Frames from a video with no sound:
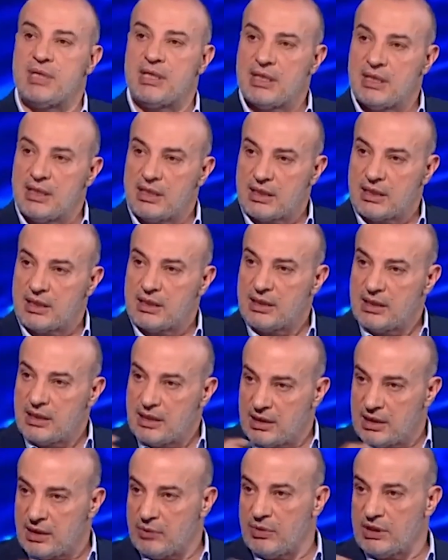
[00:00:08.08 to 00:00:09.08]
مليار
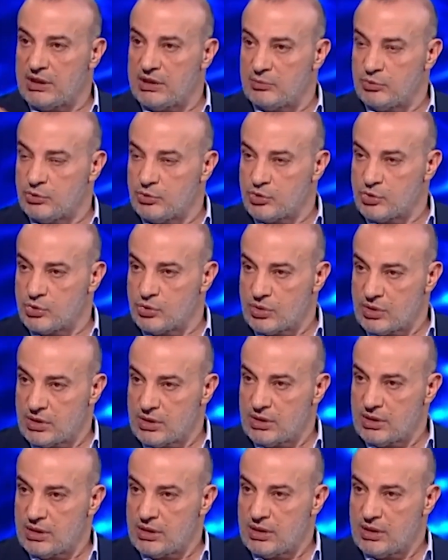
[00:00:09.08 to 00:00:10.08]
رواتب واجور
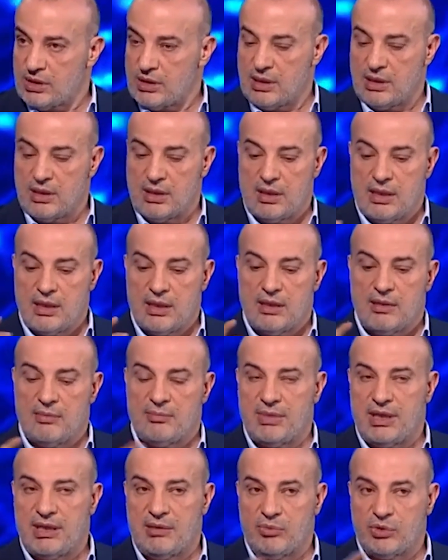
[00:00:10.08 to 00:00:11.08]

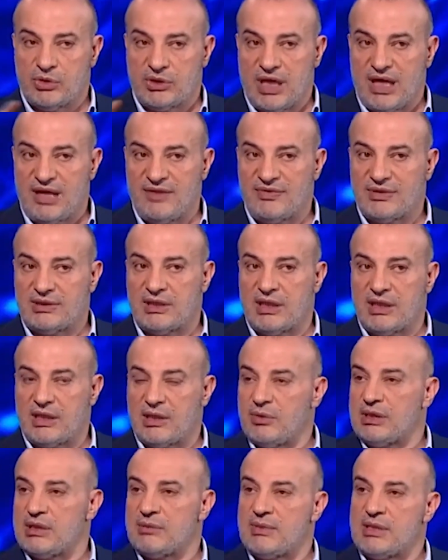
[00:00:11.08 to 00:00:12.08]
بالمضاعفه
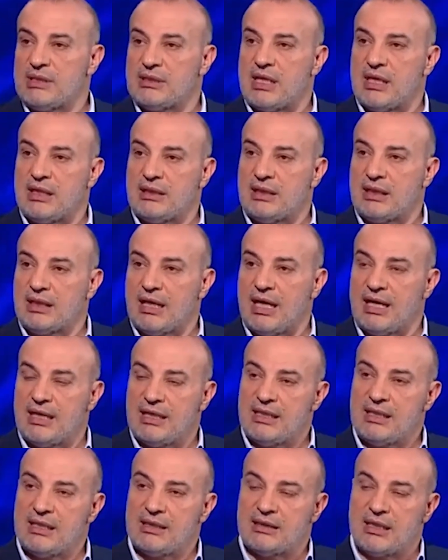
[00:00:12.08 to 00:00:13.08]
الرواتب انت عندك
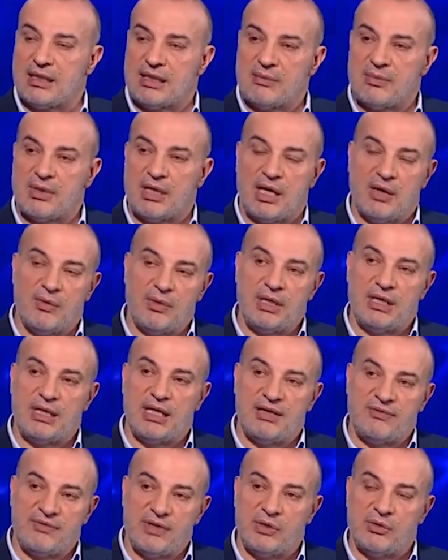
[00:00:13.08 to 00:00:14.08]
حاليا تقريبا حوالي
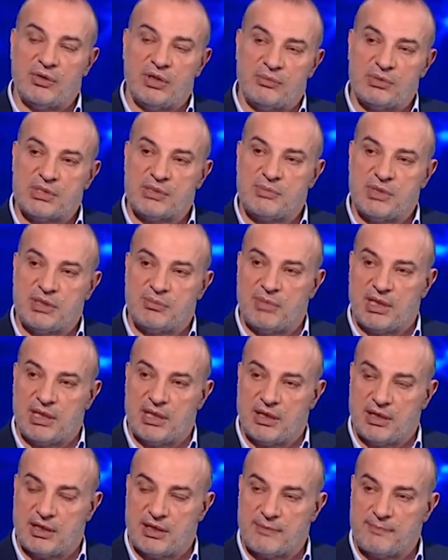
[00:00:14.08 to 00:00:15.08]
2500
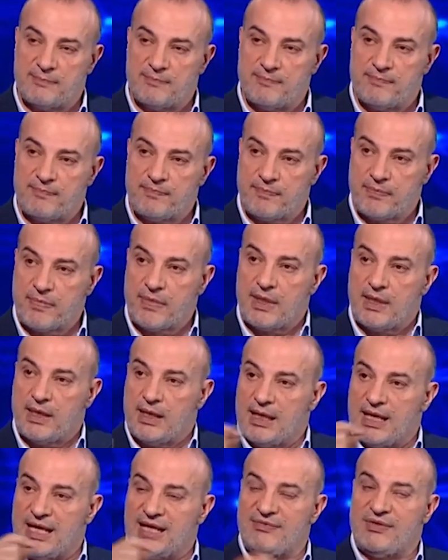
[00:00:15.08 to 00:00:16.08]
مليار
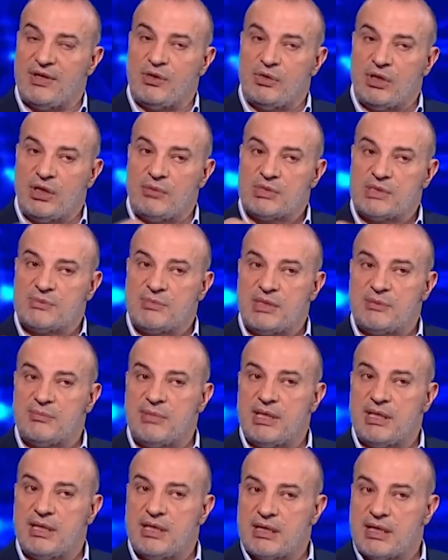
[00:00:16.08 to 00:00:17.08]
2500
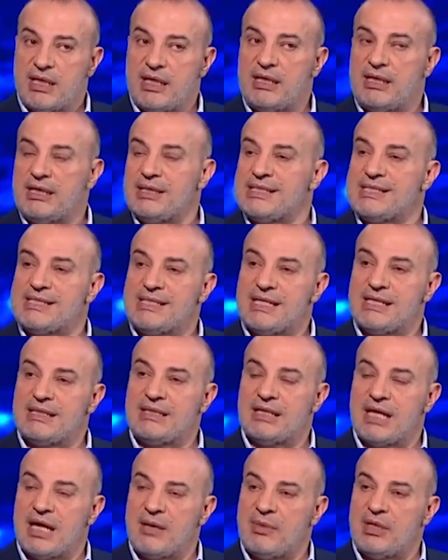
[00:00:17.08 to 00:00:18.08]
مليار هاي
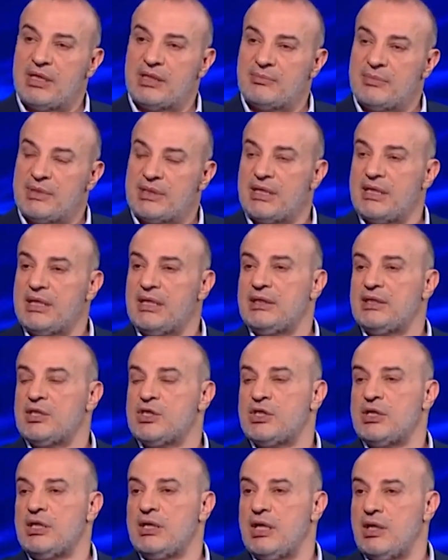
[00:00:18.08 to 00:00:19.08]
الزياده انعملت من تاريخ
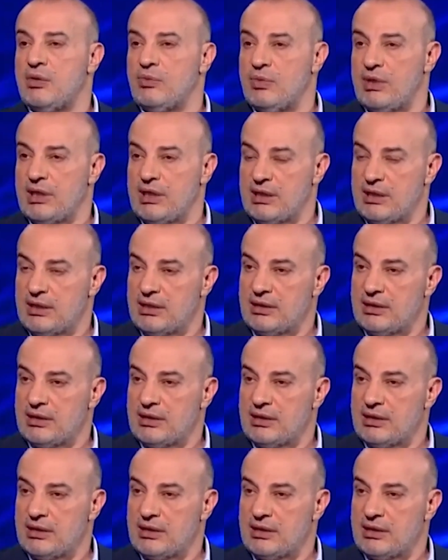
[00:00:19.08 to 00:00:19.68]
تشرين الاول